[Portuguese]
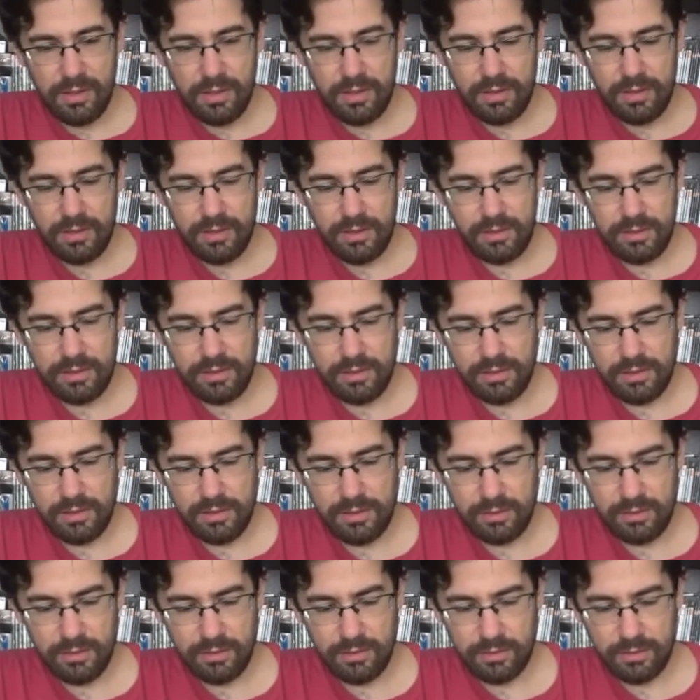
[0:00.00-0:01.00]

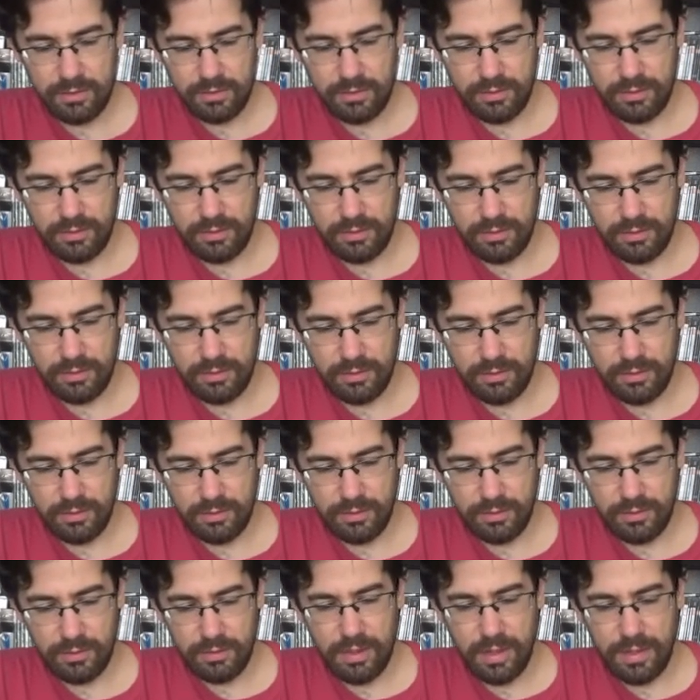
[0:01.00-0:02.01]
E
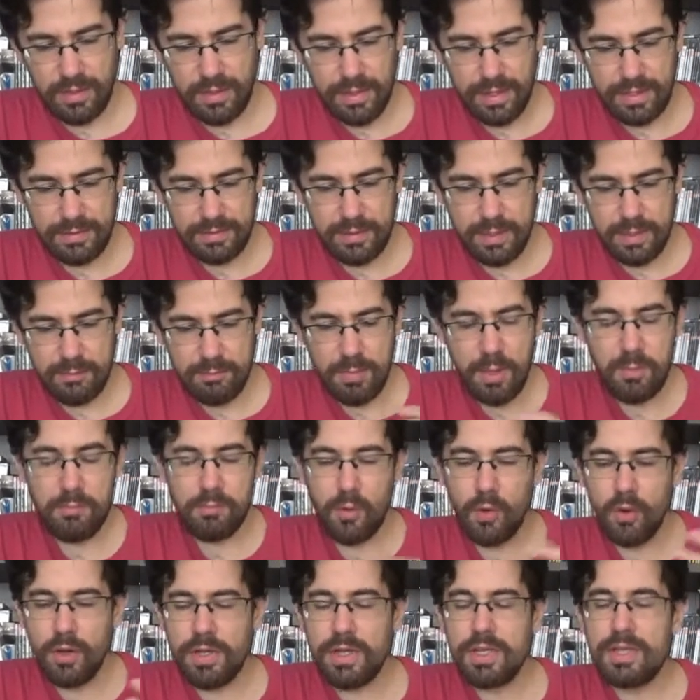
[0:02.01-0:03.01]
e a cada
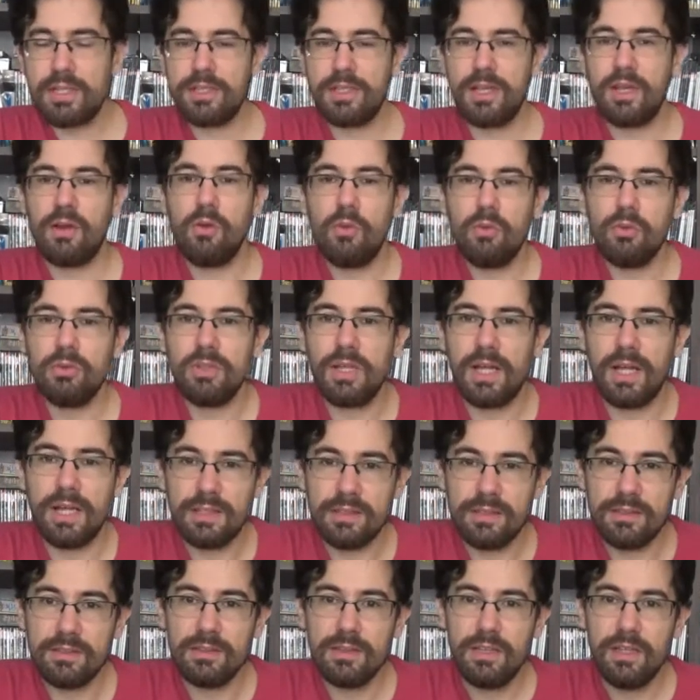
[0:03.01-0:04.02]
memória que é
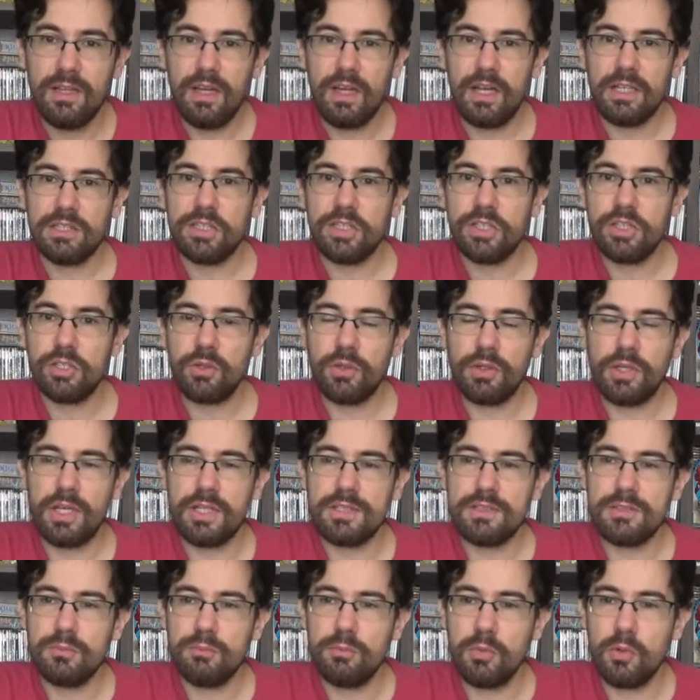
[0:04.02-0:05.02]
contada, a gente
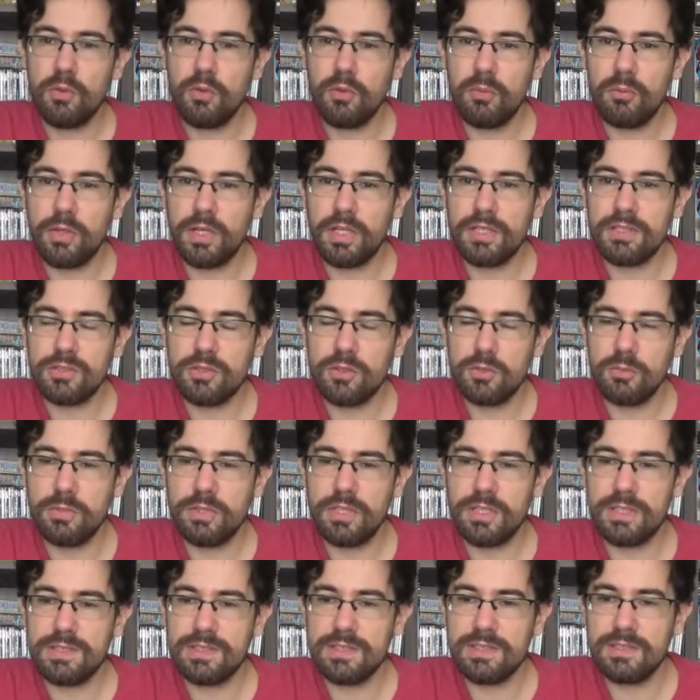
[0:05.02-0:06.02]
conhece um pouco mais
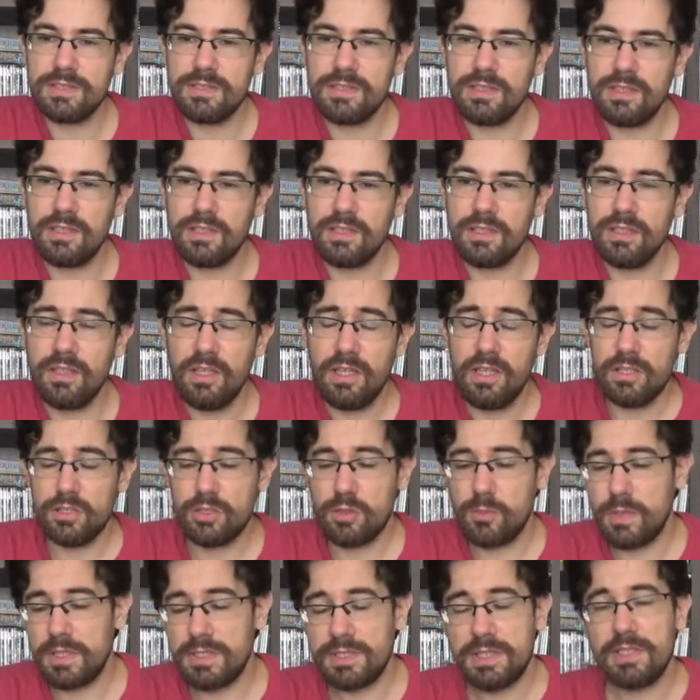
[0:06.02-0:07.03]
sobre esse
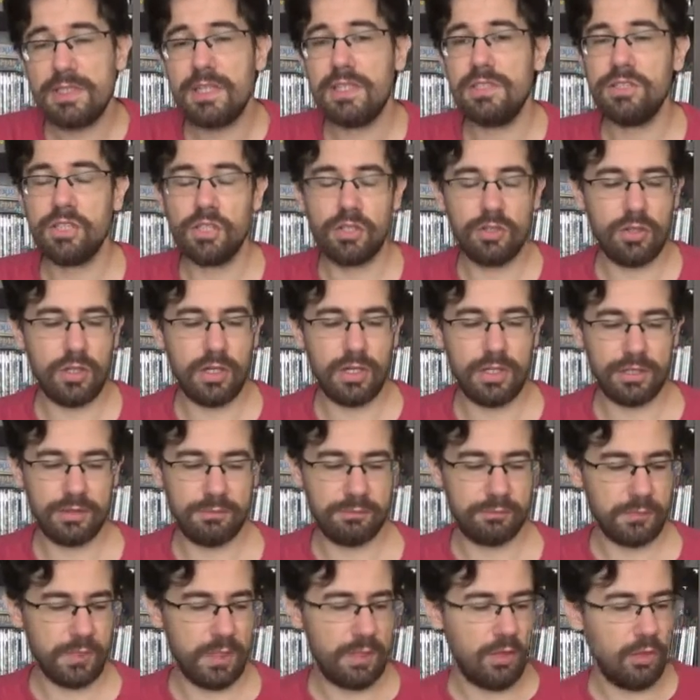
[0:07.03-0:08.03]
sobre essa trajetória.